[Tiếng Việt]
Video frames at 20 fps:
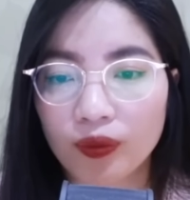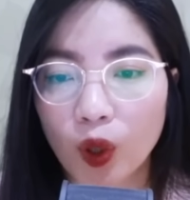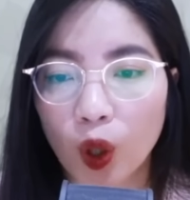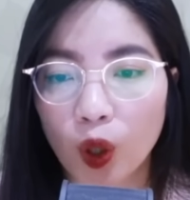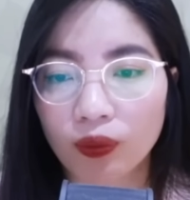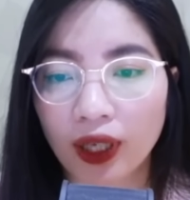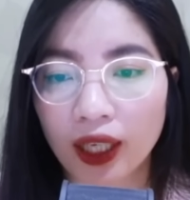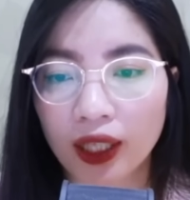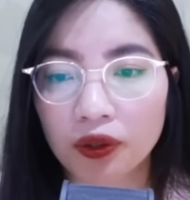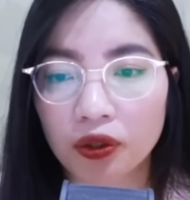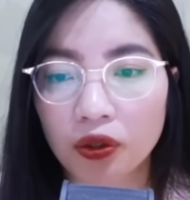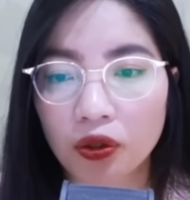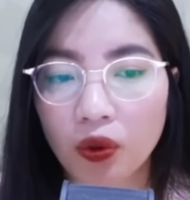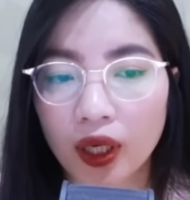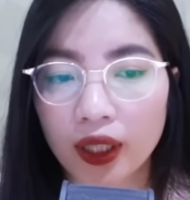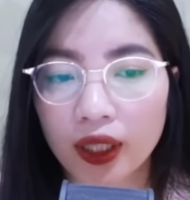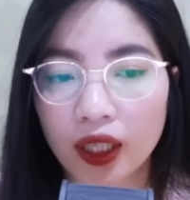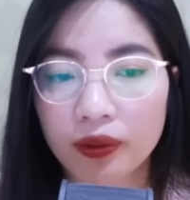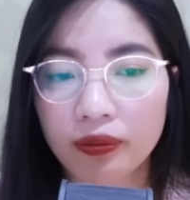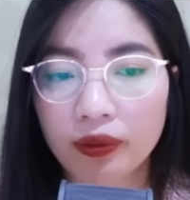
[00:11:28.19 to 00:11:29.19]
Hôm nay tôi
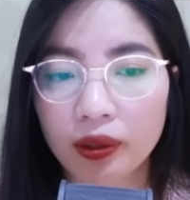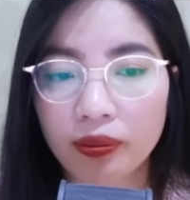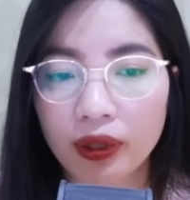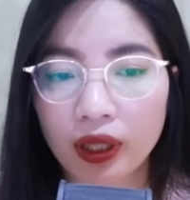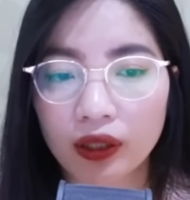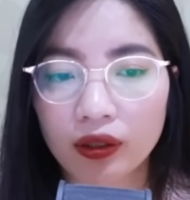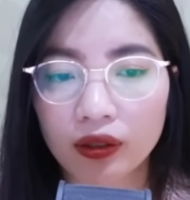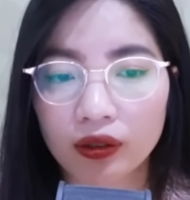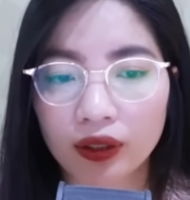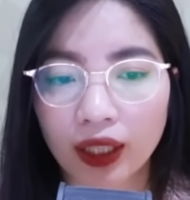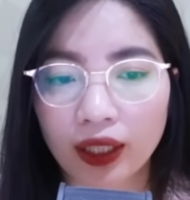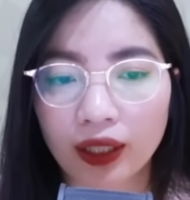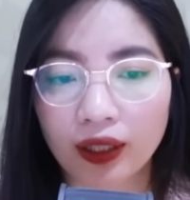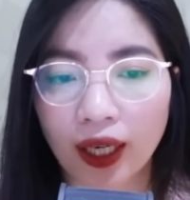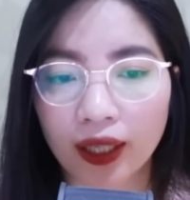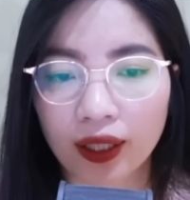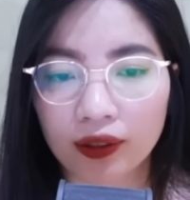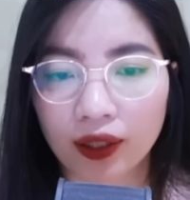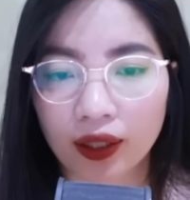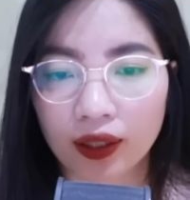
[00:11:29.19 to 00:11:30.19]
qua đây mới biết được tình
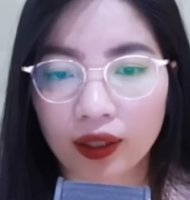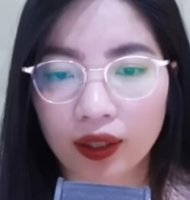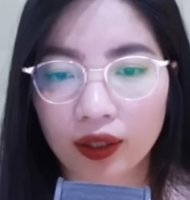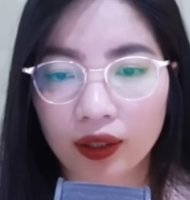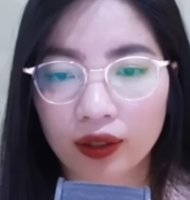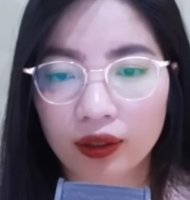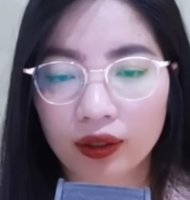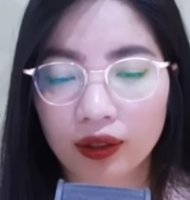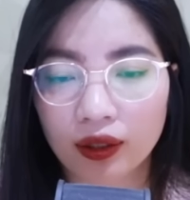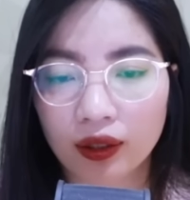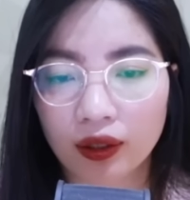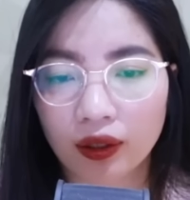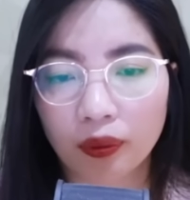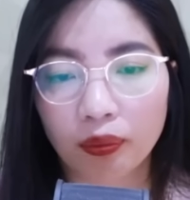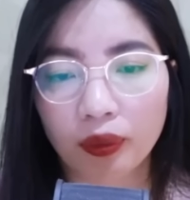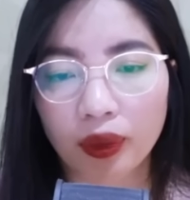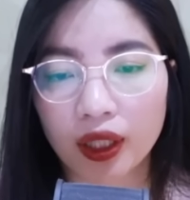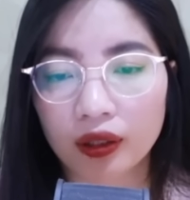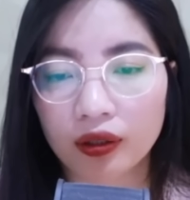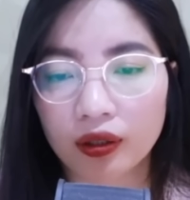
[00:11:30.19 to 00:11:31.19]
cảnh này đấy.
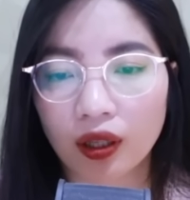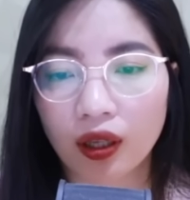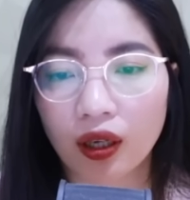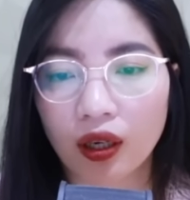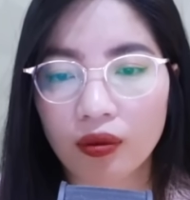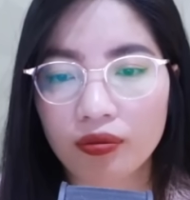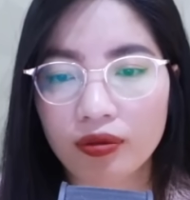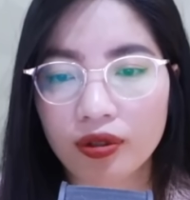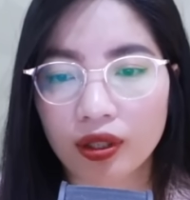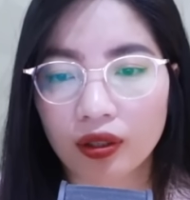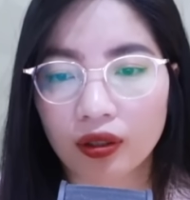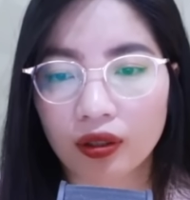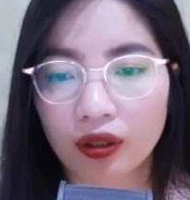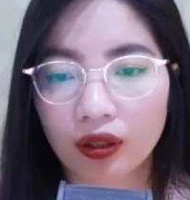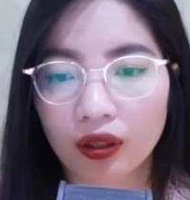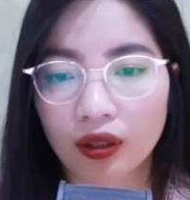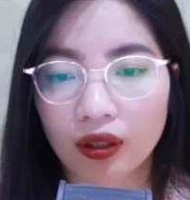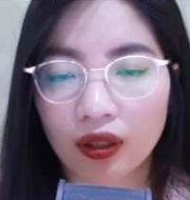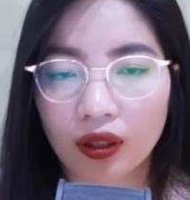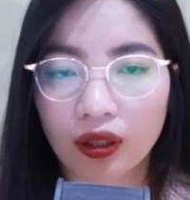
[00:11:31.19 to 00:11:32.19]
Bình thường không chừng
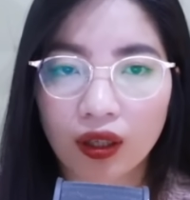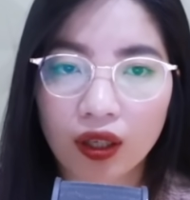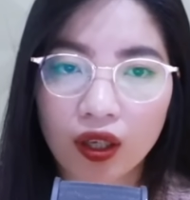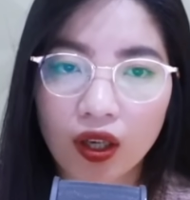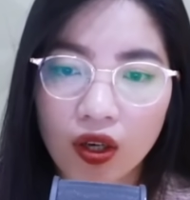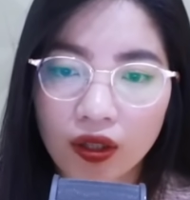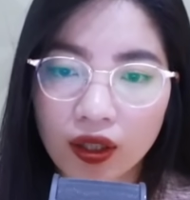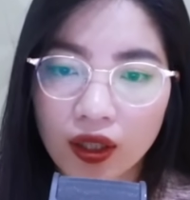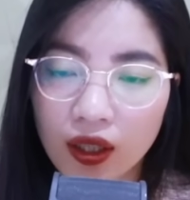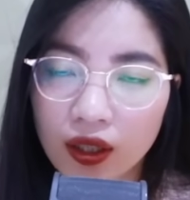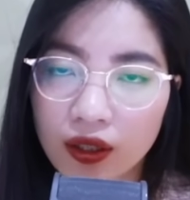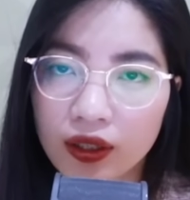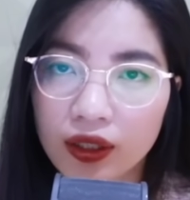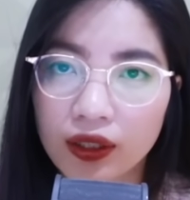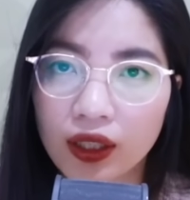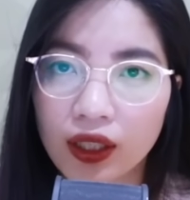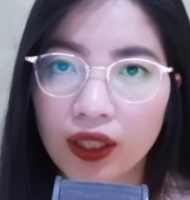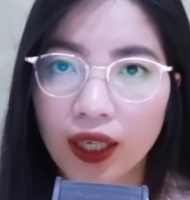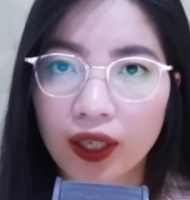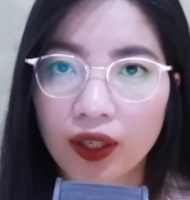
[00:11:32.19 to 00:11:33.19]
còn hơn như
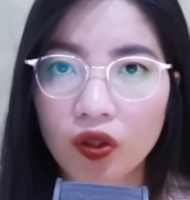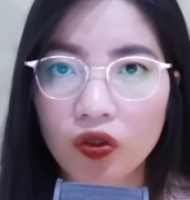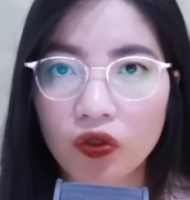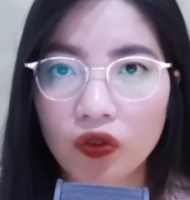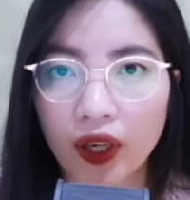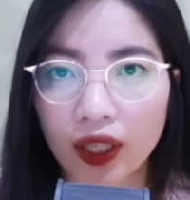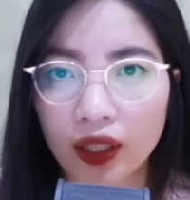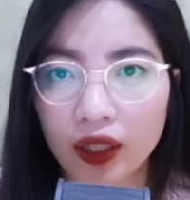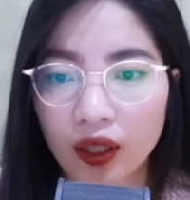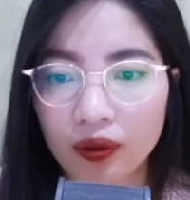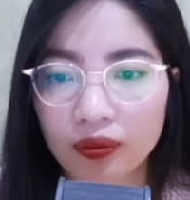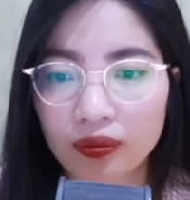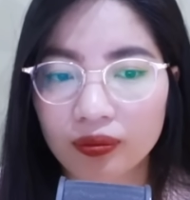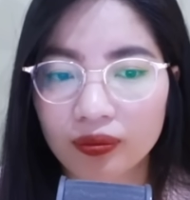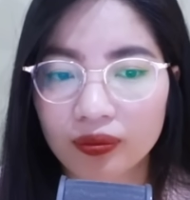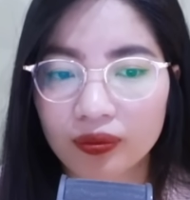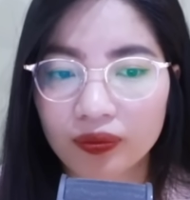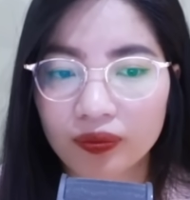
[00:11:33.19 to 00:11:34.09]
thế này có phải không?